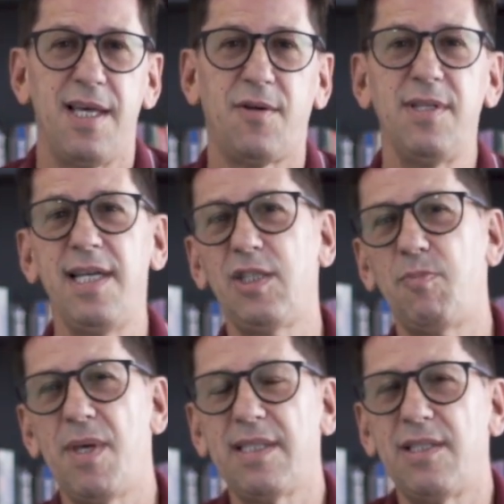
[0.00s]
E quando a gente
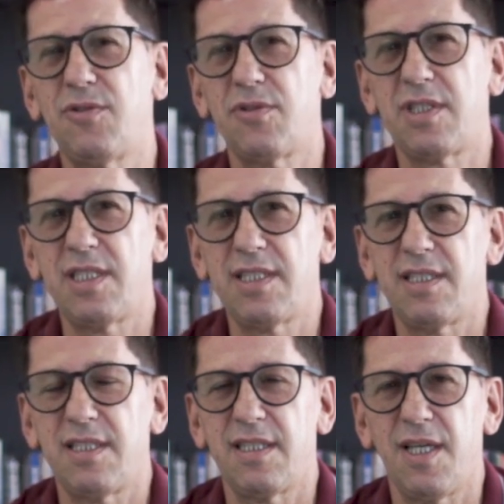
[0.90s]
pensa em
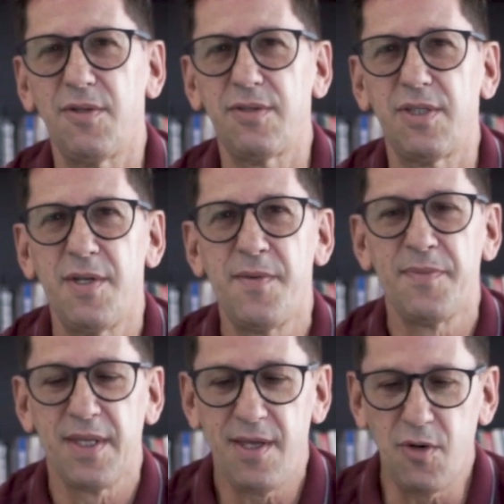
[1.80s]
justiça de Deus,
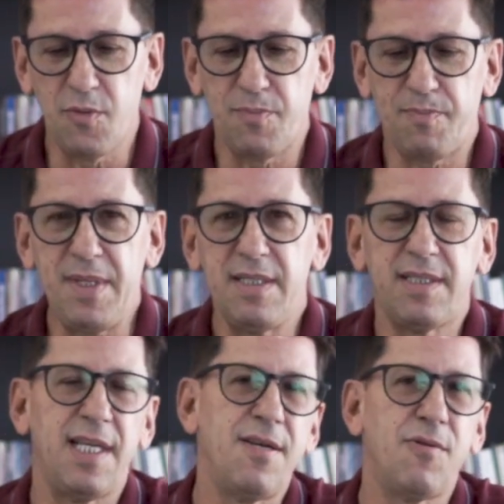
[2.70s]
eu
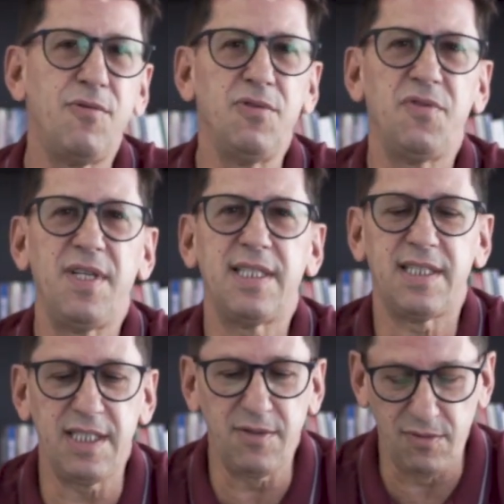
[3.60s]
pensei alguns
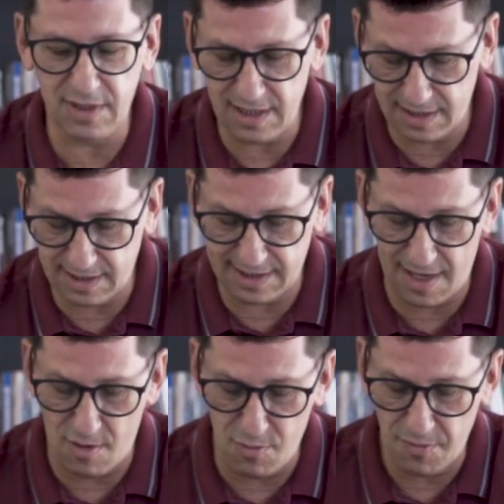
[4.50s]
versículos deste
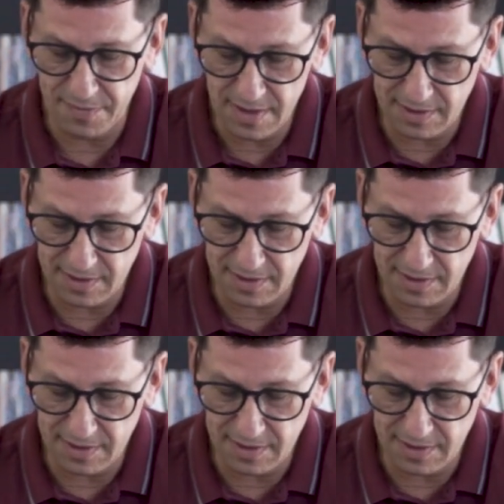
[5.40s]
salmo.